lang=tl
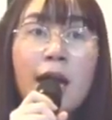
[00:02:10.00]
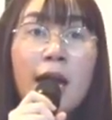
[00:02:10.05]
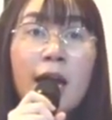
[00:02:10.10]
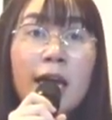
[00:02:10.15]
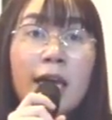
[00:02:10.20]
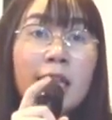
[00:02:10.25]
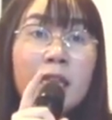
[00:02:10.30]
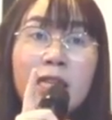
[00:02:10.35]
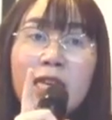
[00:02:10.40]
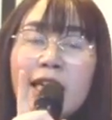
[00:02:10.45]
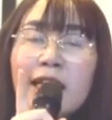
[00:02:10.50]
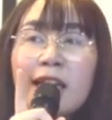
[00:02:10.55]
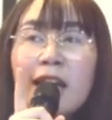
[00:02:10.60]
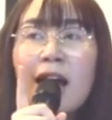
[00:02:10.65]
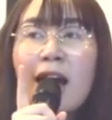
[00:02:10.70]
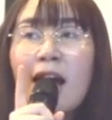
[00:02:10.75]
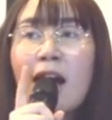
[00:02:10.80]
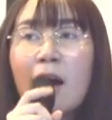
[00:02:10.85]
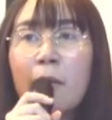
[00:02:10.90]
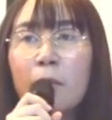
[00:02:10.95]
hindi
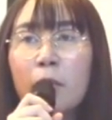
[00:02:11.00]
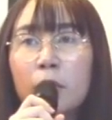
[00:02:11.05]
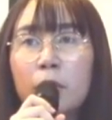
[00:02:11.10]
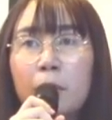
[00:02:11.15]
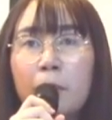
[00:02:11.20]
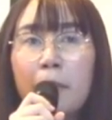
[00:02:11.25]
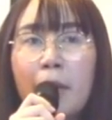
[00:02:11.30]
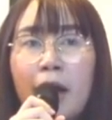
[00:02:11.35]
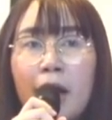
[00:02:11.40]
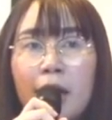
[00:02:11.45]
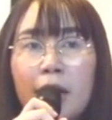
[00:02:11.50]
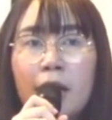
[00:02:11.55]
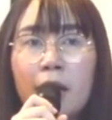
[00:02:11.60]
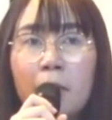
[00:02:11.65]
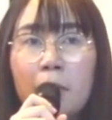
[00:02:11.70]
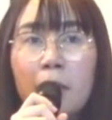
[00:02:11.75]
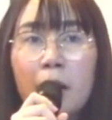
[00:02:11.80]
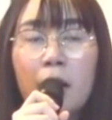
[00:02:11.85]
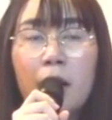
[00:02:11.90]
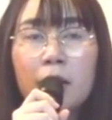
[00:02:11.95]
naaabot pa ng
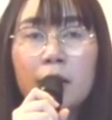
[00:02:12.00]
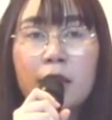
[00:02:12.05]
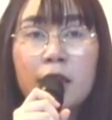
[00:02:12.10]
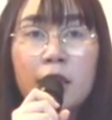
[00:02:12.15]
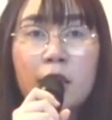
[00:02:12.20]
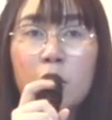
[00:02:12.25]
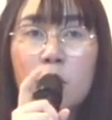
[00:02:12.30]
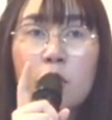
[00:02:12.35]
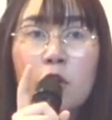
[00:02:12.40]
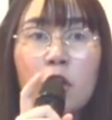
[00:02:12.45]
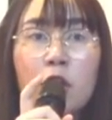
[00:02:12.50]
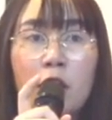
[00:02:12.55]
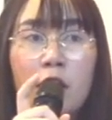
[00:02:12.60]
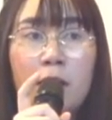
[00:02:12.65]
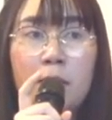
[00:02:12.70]
mga traditional